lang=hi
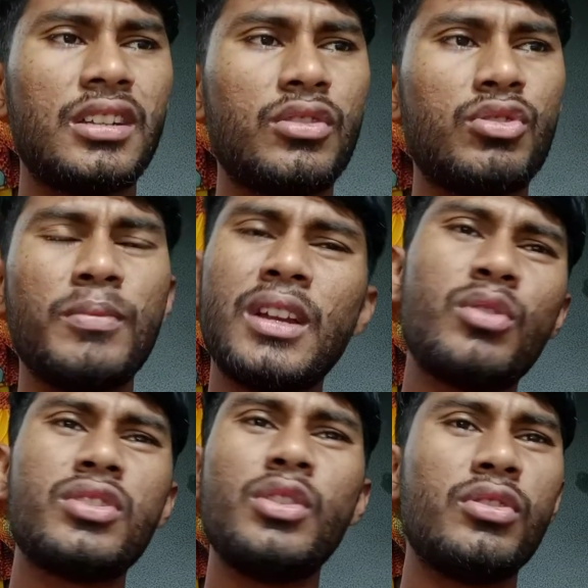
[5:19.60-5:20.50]
तुम्हारा
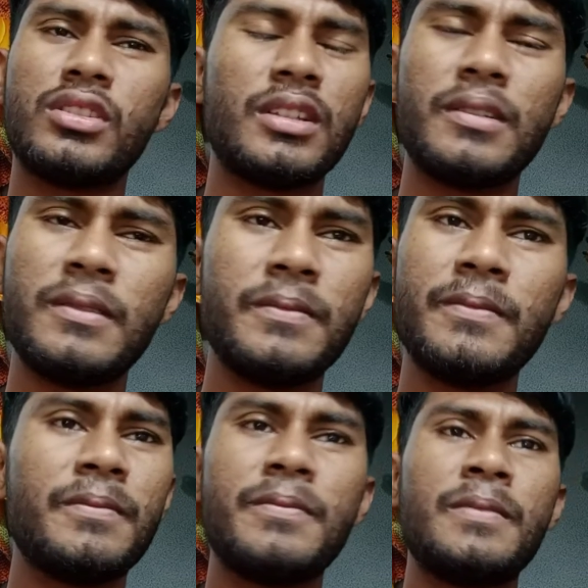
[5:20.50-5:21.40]
कुछ नहीं हो सकता
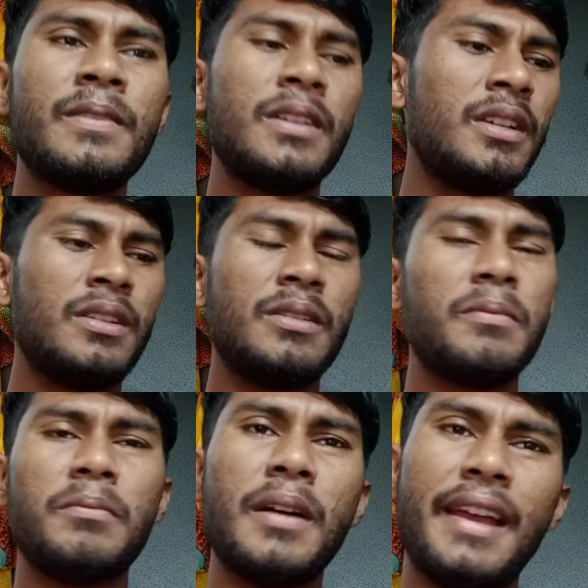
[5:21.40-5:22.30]

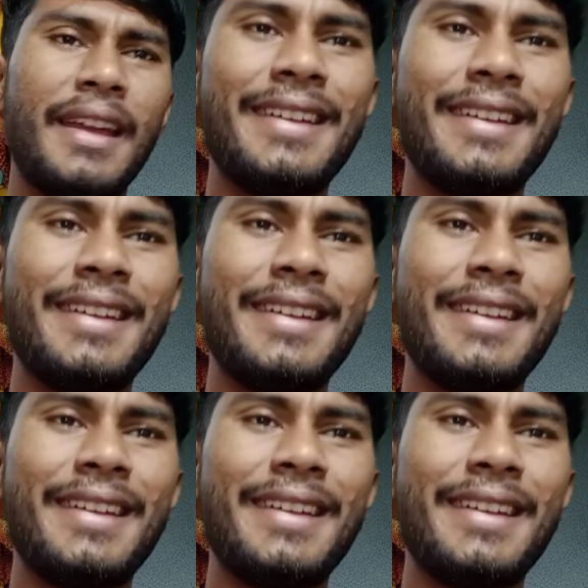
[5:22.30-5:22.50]
बाय